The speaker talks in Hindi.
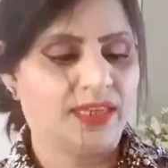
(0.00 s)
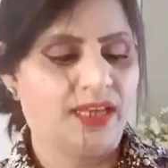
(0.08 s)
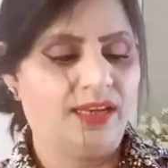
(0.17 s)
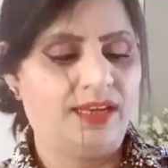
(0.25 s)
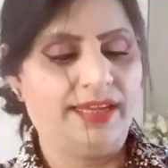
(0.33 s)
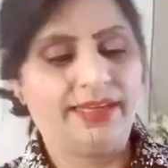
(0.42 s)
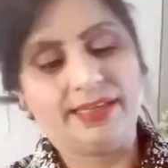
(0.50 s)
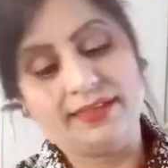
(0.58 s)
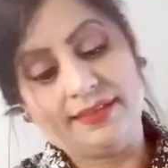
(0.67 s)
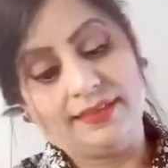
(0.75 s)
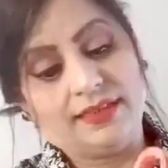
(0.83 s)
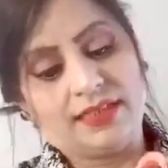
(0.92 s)
लेकिन
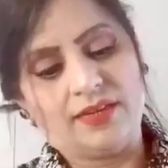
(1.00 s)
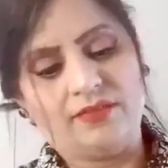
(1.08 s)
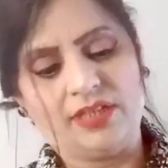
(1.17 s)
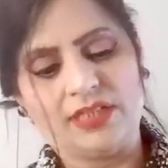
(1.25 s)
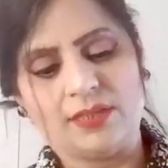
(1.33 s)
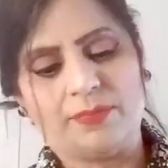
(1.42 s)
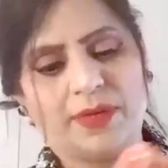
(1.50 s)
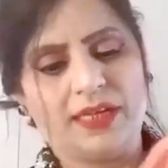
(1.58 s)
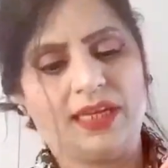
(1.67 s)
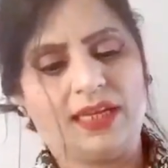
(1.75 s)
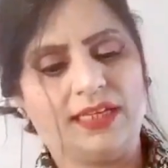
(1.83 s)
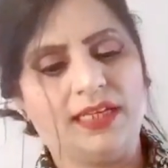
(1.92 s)
इसकी वजह से पड़ी
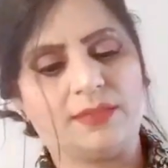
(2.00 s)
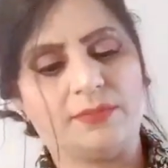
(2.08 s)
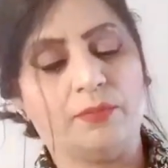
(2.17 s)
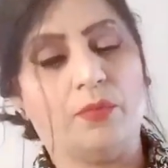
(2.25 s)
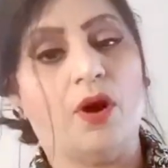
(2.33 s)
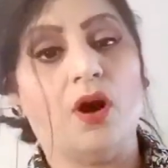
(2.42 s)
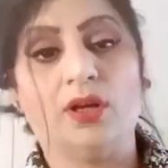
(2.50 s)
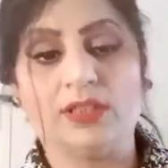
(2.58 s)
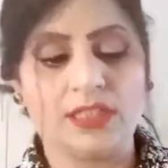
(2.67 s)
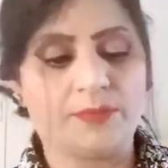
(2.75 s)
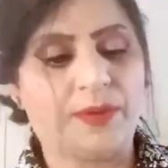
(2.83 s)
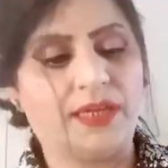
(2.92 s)
रह गई इसमें बहुत
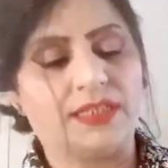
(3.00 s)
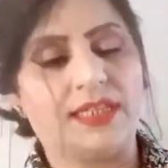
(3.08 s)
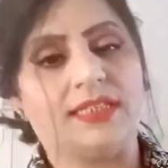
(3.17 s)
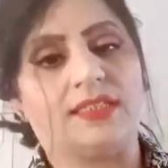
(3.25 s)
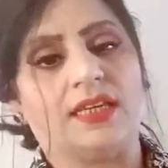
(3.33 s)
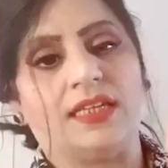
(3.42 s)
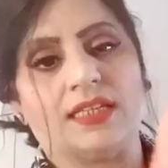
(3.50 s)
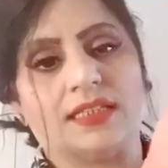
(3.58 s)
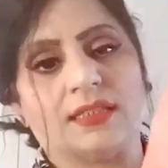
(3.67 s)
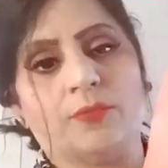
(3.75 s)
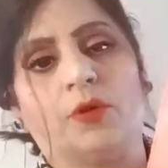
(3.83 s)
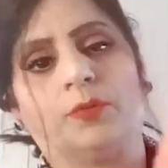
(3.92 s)
स्पेस है इस रीज़न
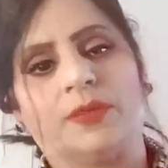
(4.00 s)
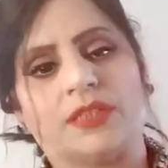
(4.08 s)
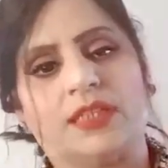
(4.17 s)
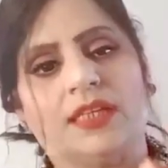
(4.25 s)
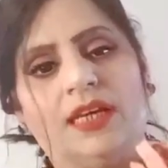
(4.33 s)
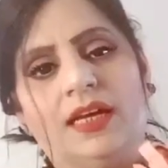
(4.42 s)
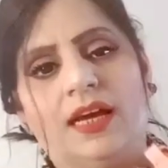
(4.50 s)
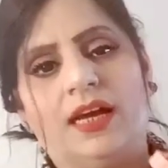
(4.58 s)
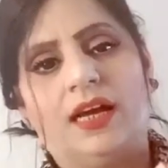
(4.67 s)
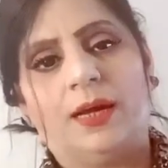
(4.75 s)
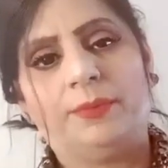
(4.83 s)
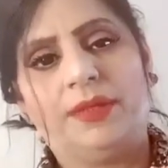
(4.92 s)
से बहुत पसंद है
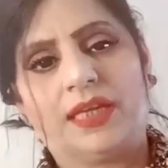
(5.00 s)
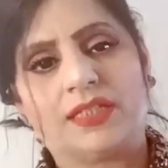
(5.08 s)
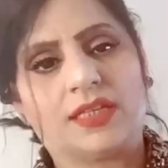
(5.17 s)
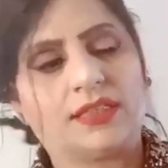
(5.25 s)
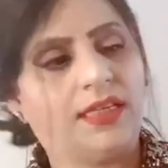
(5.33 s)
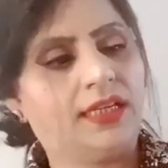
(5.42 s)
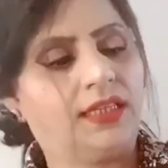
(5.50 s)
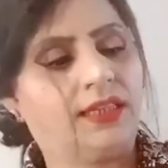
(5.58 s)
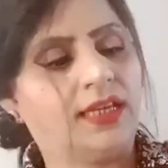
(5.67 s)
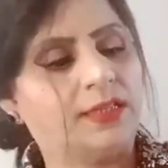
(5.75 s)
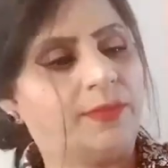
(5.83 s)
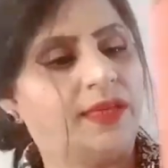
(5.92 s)
आप देख सकते हैं कितना
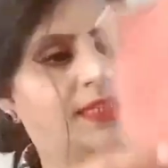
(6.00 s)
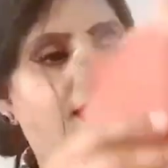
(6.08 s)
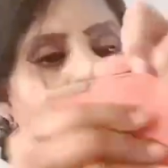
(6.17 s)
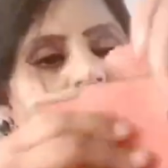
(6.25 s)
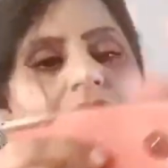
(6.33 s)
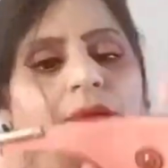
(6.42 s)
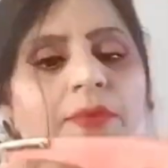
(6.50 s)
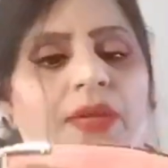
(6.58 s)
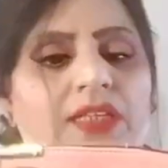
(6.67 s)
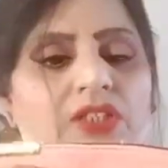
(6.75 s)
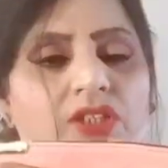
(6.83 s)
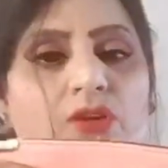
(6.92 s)
स्पेस है फिर
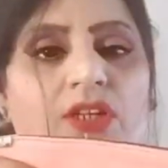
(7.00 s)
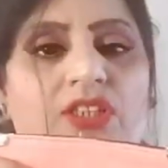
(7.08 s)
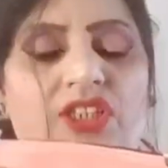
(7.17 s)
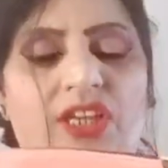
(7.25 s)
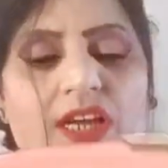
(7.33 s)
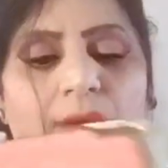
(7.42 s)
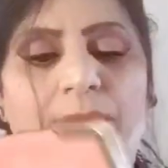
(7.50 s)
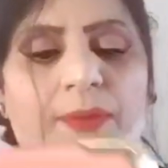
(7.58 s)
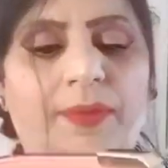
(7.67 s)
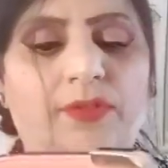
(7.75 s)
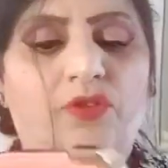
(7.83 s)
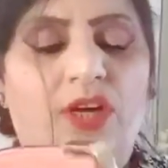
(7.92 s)
एक चीज़ और अच्छी है आपके
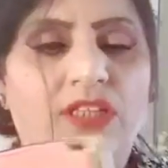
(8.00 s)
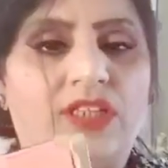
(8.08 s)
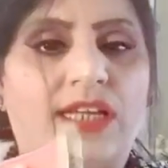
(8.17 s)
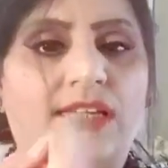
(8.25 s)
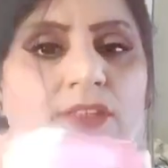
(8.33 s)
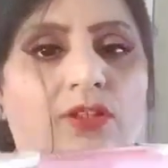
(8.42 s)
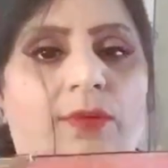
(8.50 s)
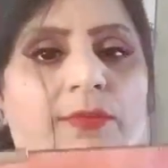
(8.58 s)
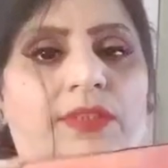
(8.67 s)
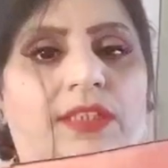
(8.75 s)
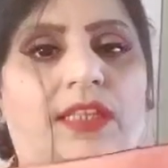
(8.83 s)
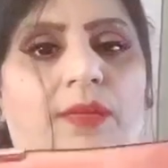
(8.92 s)
पास कॉइन शाइन है तो आप
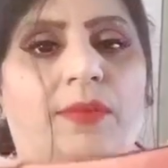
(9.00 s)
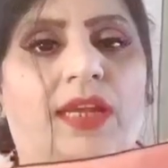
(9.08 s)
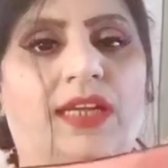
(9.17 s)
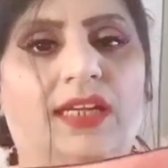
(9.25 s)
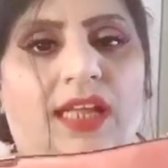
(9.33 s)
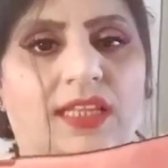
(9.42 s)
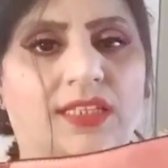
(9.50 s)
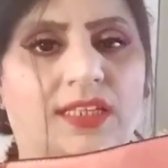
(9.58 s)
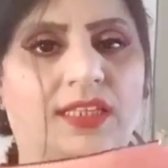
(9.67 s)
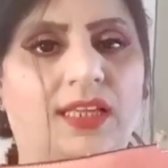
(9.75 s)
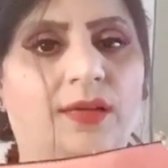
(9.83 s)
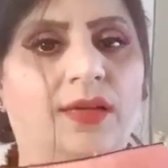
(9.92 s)
इधर लेके डाल
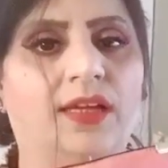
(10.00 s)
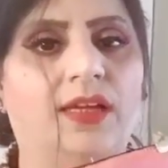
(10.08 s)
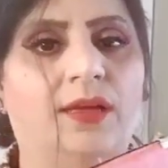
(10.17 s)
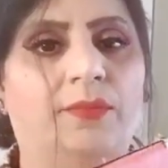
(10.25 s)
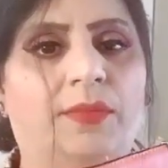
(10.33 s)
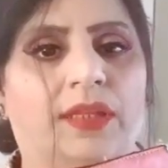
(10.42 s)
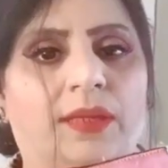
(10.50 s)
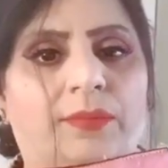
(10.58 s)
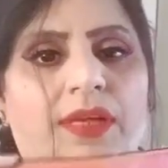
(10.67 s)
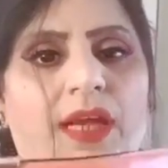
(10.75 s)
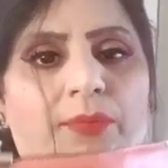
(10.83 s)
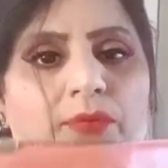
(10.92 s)
सकते हैं मतलब ये
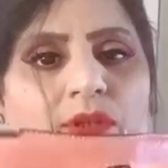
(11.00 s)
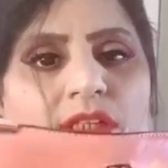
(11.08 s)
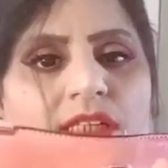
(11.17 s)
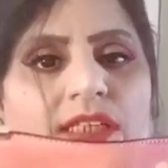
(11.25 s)
आपको ये